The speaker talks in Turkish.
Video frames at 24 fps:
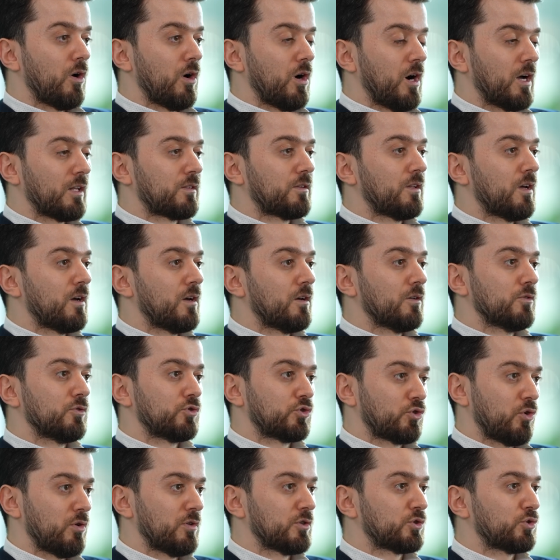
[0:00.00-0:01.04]
Hatta
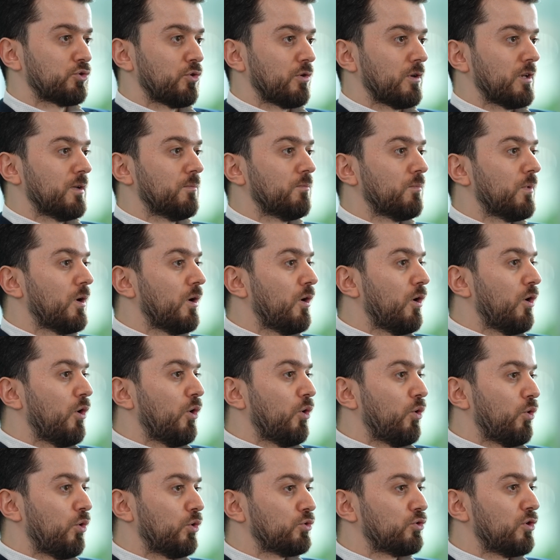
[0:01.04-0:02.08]
şöyle söyleyeyim,
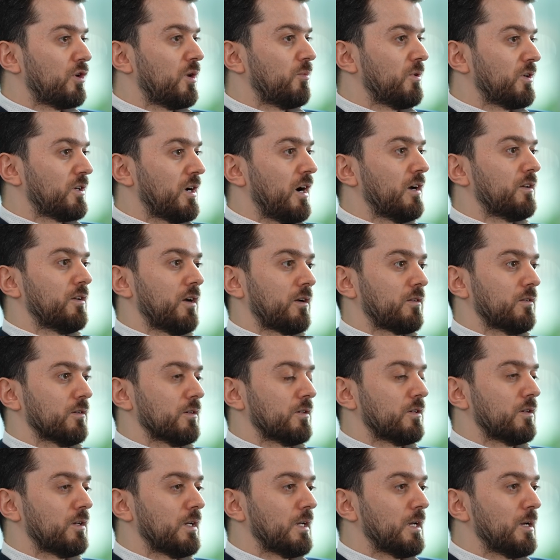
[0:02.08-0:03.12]
o dönemin
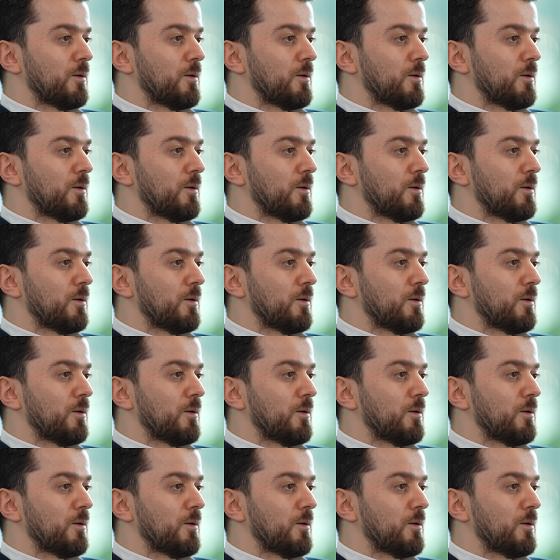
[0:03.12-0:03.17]
kaynakları